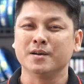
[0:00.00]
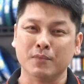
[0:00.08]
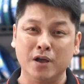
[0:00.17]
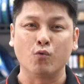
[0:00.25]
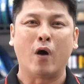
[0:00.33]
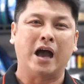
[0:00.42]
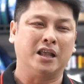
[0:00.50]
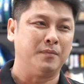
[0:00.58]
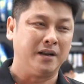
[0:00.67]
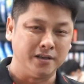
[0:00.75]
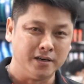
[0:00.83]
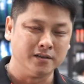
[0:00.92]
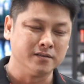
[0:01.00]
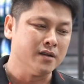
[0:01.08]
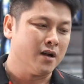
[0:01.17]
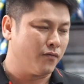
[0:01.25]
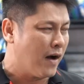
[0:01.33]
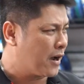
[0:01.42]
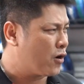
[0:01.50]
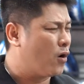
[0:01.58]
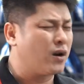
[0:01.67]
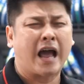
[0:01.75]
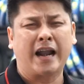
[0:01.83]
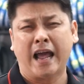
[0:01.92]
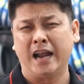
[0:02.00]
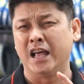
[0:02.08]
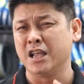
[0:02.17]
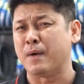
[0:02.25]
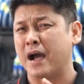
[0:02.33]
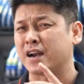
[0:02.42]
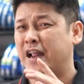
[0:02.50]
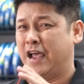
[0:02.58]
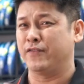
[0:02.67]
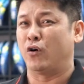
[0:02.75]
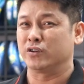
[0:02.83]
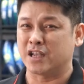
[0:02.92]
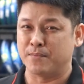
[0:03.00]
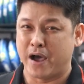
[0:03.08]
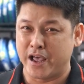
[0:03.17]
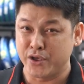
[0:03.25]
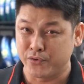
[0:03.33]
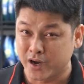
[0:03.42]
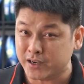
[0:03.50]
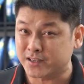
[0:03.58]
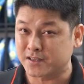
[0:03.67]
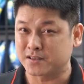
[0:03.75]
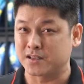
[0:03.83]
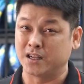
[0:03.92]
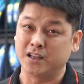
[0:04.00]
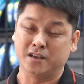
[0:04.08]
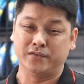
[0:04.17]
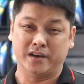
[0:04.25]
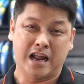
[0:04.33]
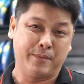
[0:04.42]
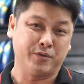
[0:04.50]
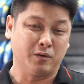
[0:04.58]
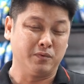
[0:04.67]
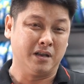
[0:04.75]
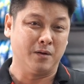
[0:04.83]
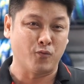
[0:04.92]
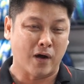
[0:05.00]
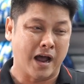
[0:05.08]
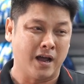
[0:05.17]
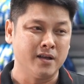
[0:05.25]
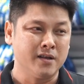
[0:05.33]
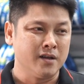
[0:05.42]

Biên Hòa và Bình Dương, và còn là đại lý bán lẻ vỏ xe máy nhiều nhất trên thị trường Việt Nam trong nhiều năm qua.